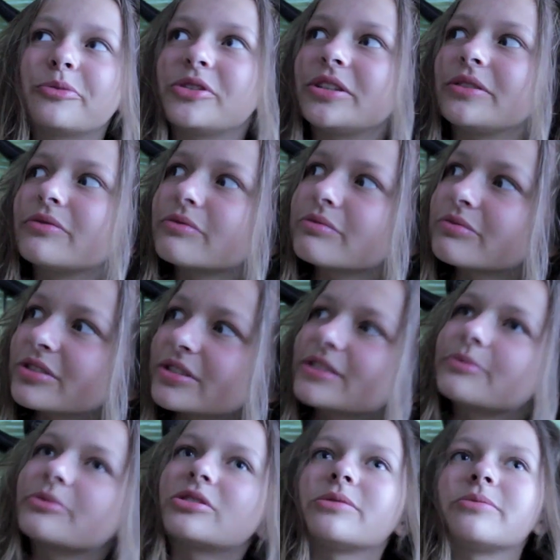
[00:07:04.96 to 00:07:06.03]
i później
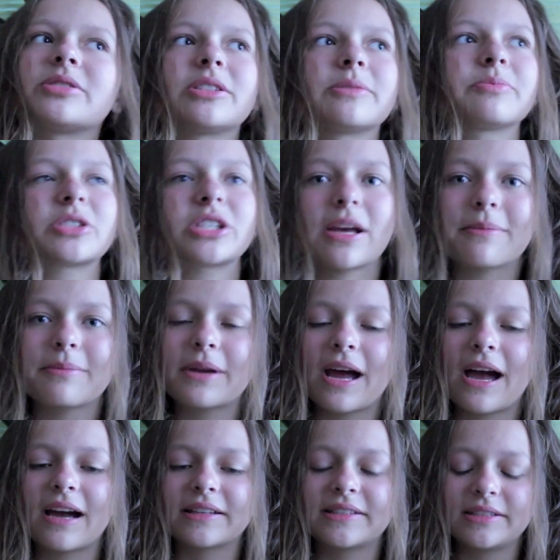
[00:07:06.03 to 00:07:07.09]
wszyscy poszliśmy się
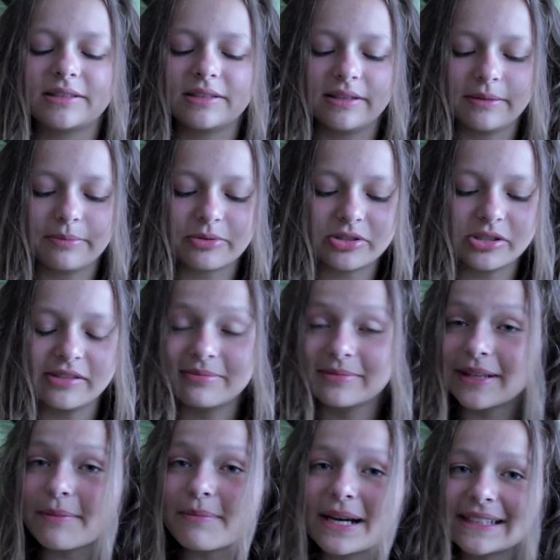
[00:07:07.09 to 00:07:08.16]
przebrać i
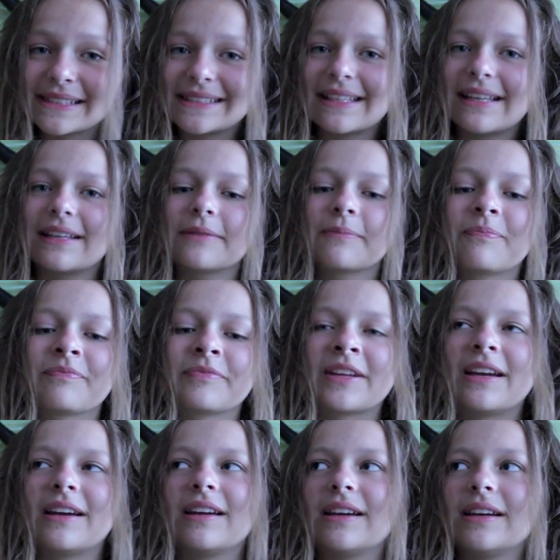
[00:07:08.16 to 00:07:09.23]
poszliśmy na basen
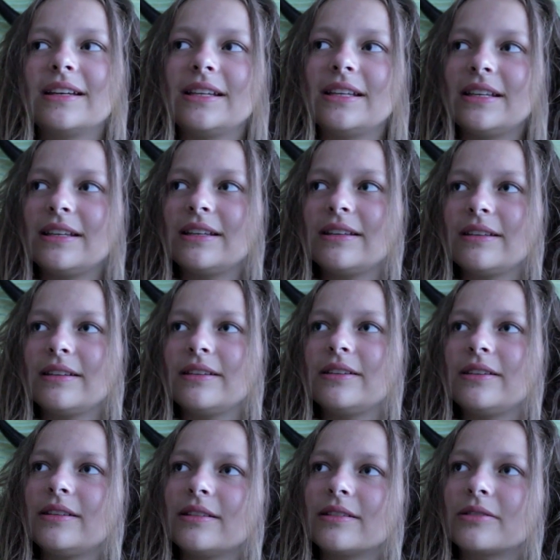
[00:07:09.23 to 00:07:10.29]

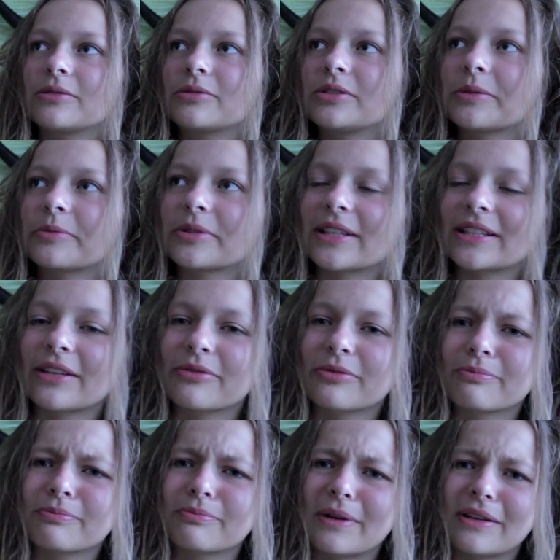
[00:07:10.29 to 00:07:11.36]
i ogólnie mój tata
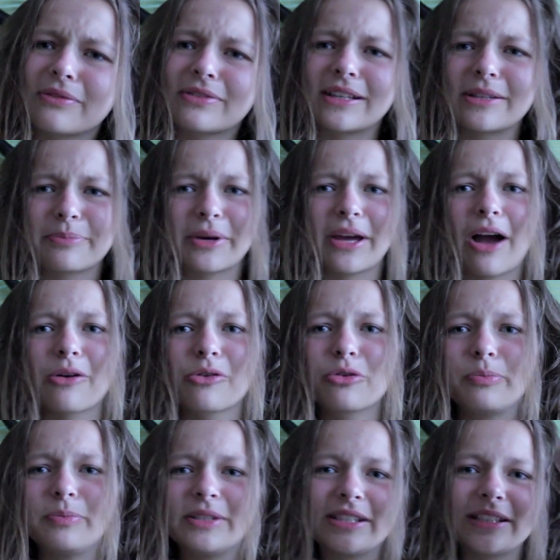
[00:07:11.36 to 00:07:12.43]
wtedy pojechał
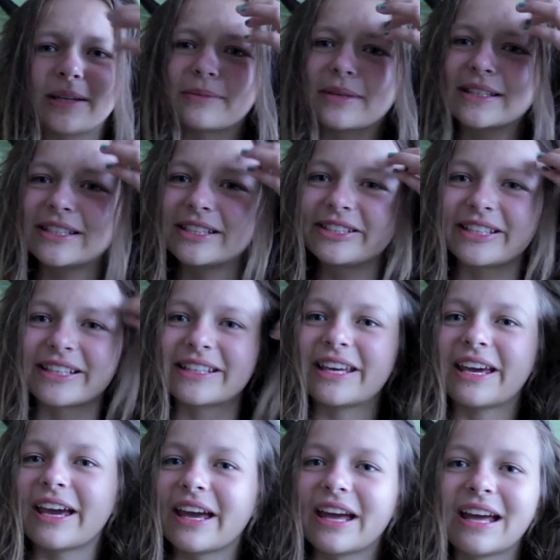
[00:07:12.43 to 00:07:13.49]
kupić nam jakieś
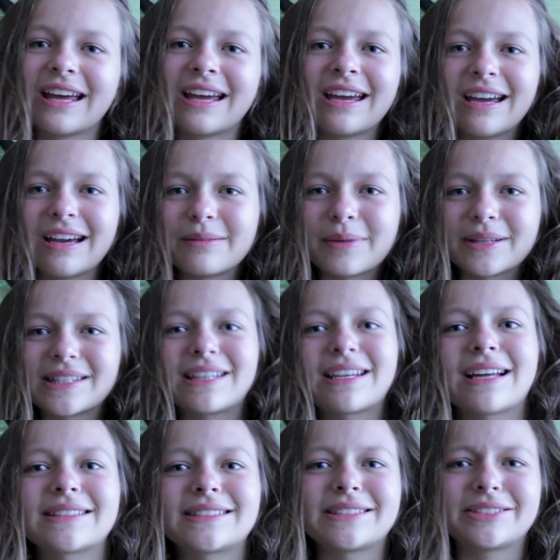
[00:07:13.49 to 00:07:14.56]
takie
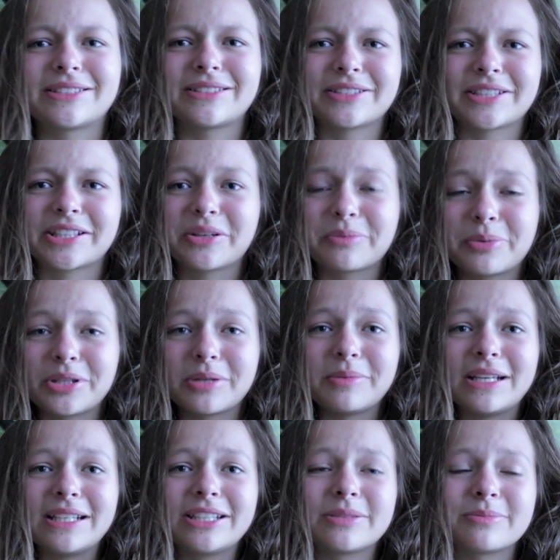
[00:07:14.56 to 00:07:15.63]
materace czy coś takiego, bo nie
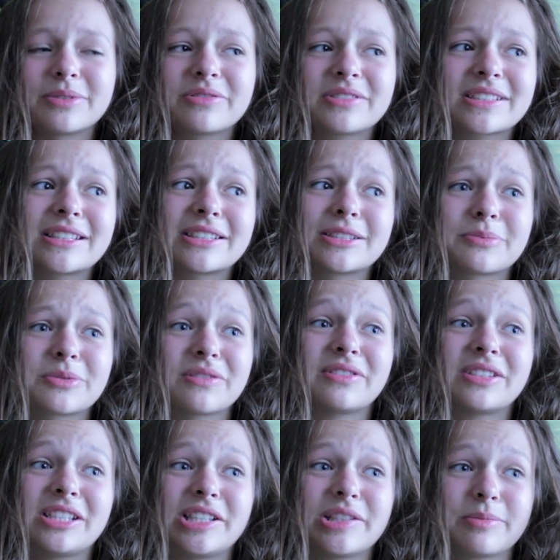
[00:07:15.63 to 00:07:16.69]
mieliśmy. Wszystkie, co
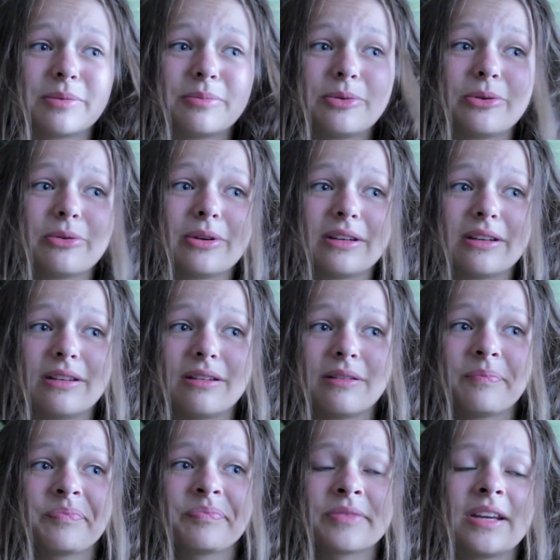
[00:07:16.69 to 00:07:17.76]
przywieźliśmy
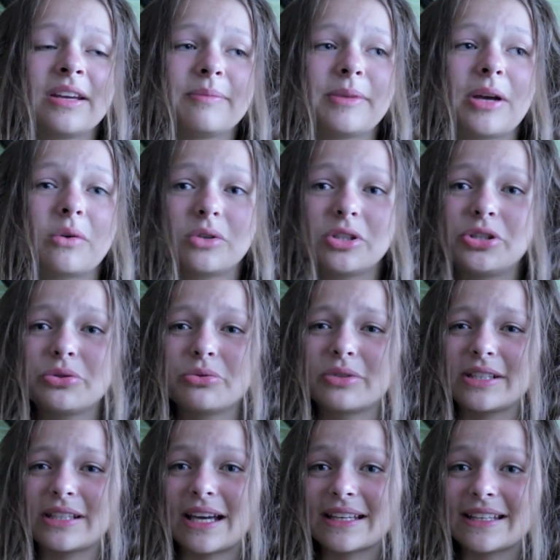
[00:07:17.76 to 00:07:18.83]
były, miały
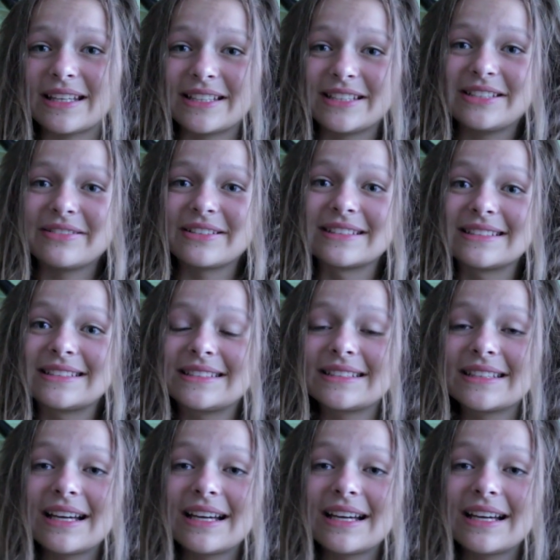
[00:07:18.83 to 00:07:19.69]
dziury jakieś, więc